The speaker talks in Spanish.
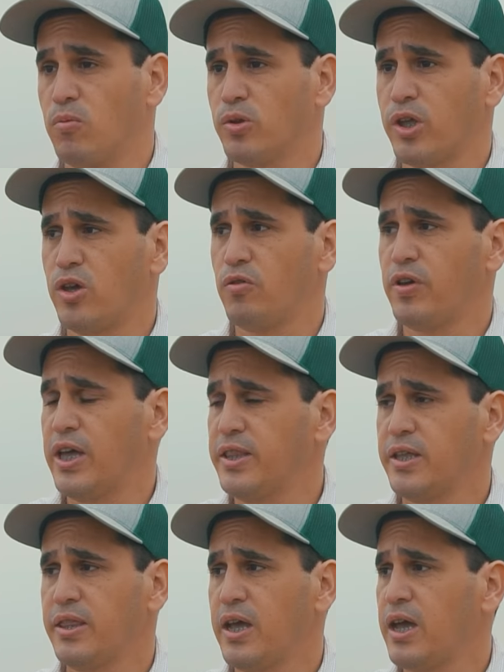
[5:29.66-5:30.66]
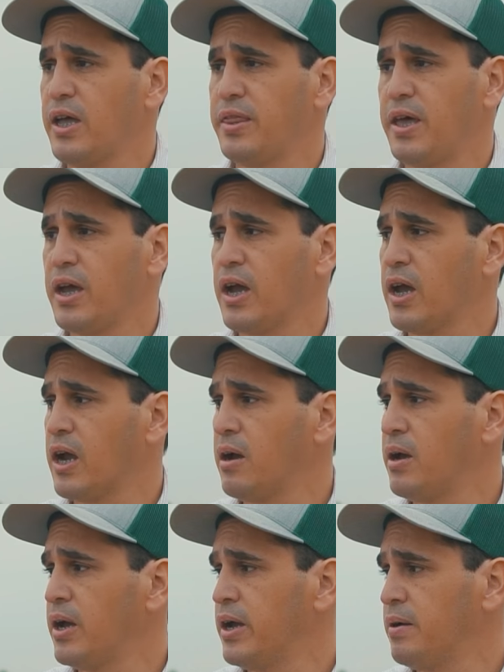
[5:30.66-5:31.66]
como te digo, vienen de,
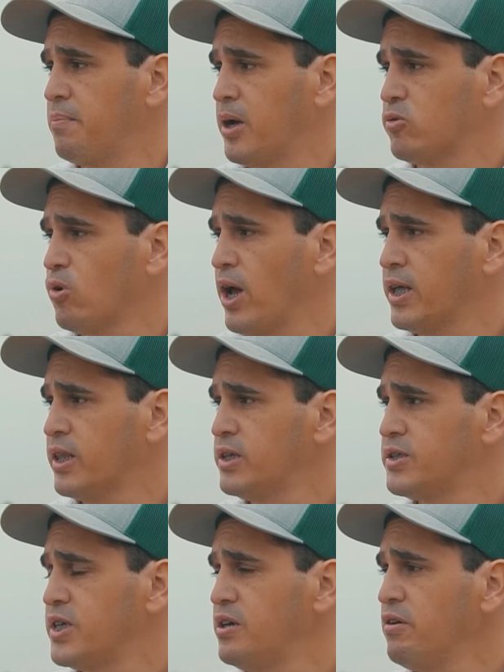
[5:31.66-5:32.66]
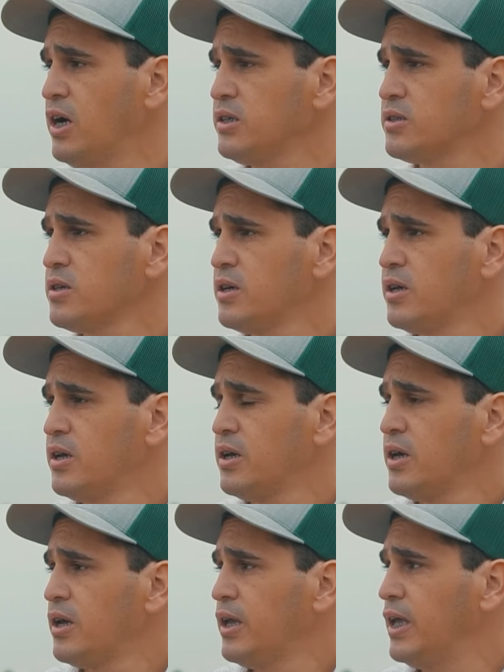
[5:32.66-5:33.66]
eh, pasturas extensivas
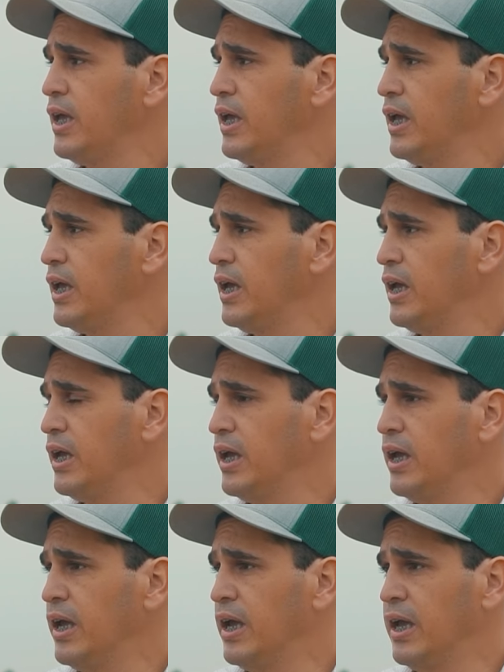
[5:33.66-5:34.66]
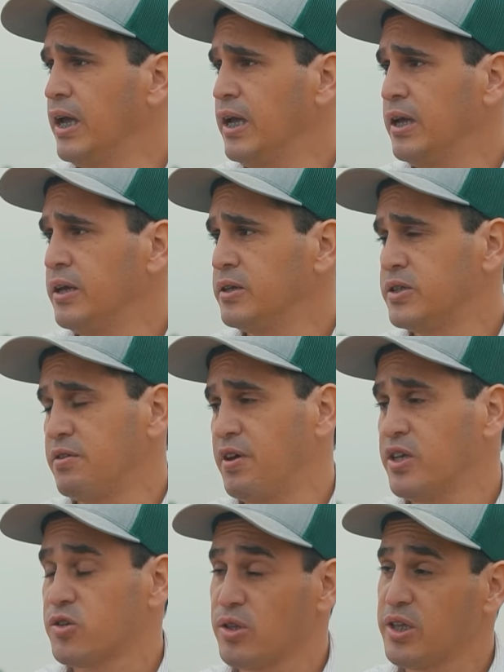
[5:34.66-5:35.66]
y, si
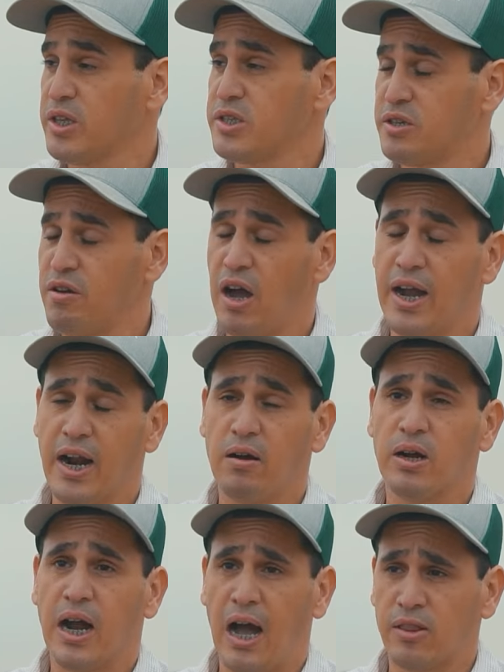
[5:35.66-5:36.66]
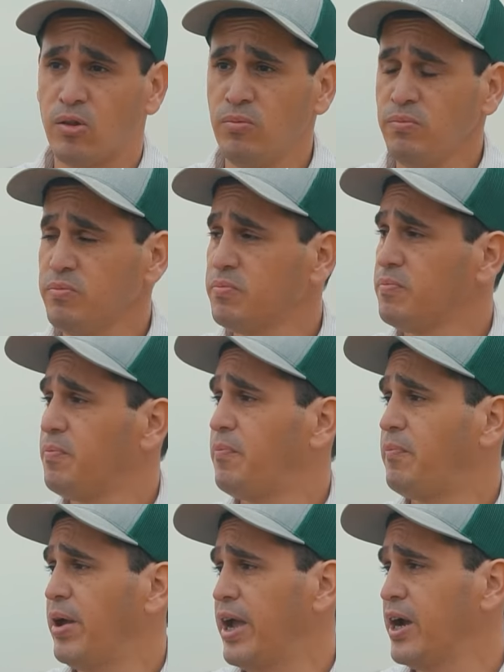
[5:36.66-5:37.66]
bien son extensivas eran gatos,
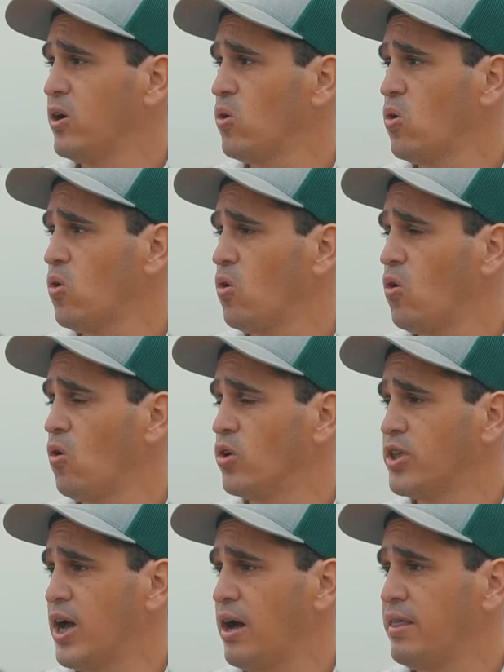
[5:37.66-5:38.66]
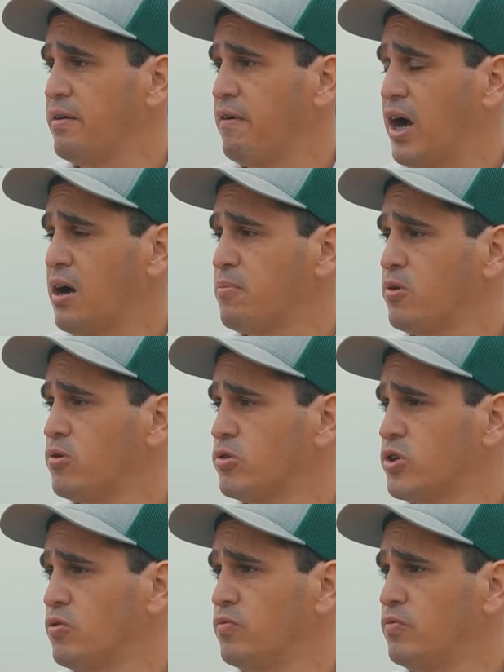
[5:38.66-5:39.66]
pero ya de baja
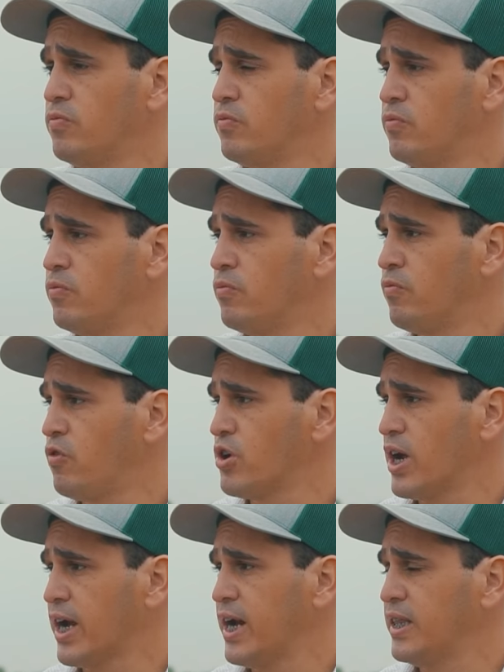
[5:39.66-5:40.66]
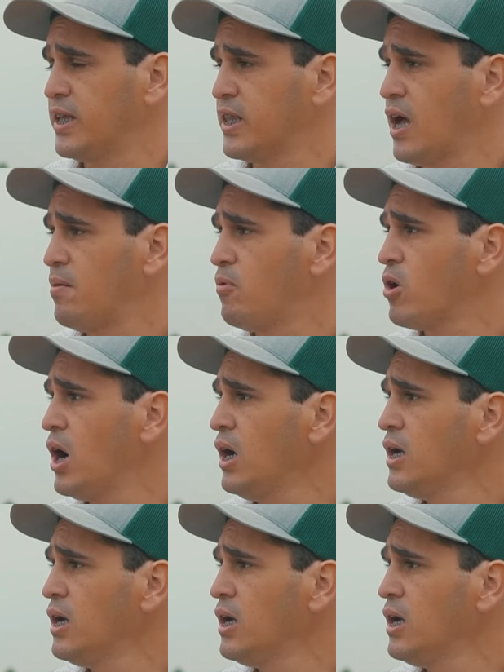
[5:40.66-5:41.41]
producción forrajera en esta época.